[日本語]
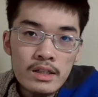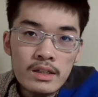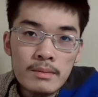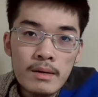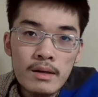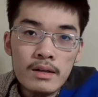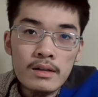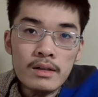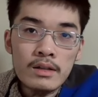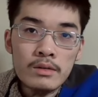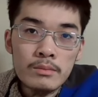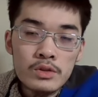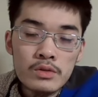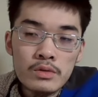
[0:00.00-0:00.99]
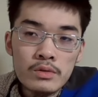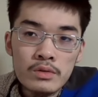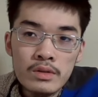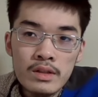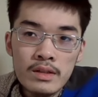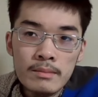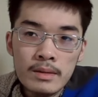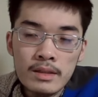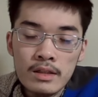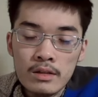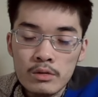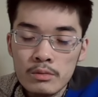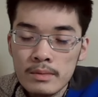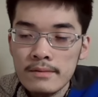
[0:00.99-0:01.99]
今、あの無所属で、まあ、ただ
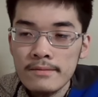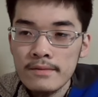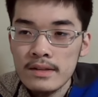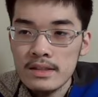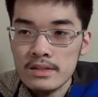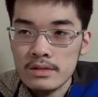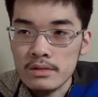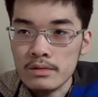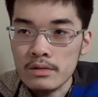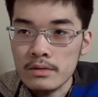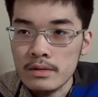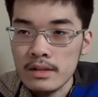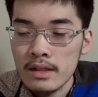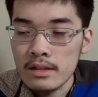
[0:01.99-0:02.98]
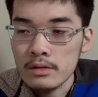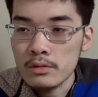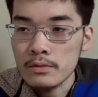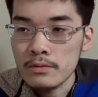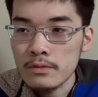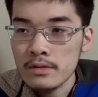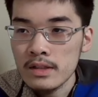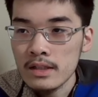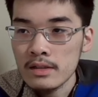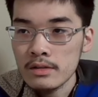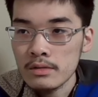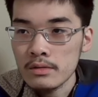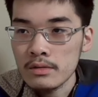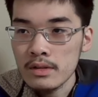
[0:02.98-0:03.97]
都民ファーストの会の副代
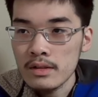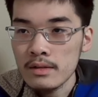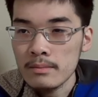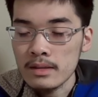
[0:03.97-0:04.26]
表で、